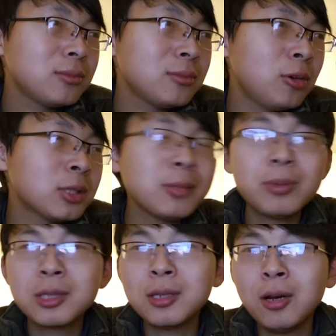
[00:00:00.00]
我是不
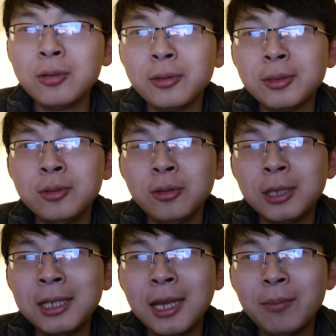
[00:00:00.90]
知道有有
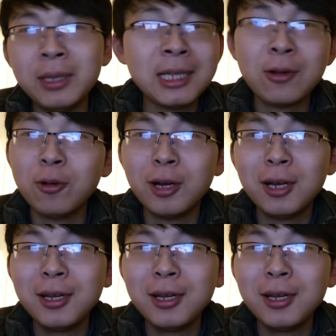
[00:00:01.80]
地铁，没见过，